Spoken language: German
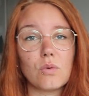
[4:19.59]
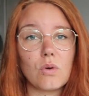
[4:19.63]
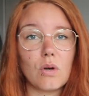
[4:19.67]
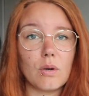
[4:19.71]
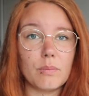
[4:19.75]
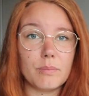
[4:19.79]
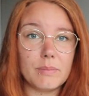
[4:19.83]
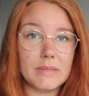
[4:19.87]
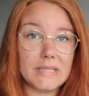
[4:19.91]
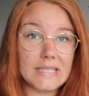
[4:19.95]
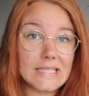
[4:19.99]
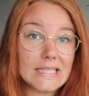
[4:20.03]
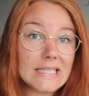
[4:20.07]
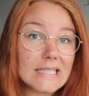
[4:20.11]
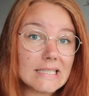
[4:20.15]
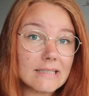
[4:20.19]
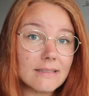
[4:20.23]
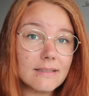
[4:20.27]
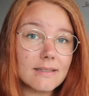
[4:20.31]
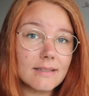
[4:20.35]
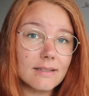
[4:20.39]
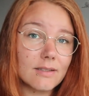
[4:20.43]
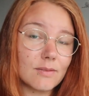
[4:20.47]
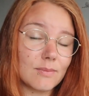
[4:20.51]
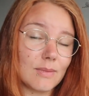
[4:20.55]

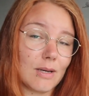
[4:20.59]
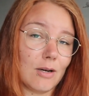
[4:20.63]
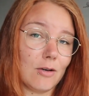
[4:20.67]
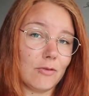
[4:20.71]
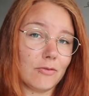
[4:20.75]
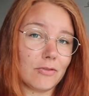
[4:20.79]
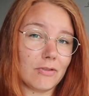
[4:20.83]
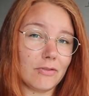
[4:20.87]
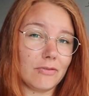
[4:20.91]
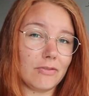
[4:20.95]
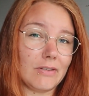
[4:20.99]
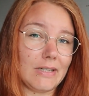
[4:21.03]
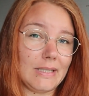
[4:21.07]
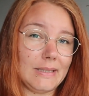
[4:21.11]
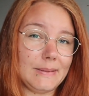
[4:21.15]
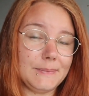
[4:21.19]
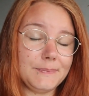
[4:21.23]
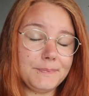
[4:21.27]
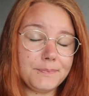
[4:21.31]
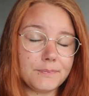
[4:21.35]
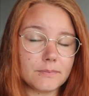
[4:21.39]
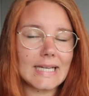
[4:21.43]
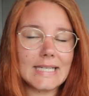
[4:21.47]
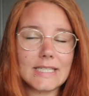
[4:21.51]
kombiniert, ist mir aufgefallen.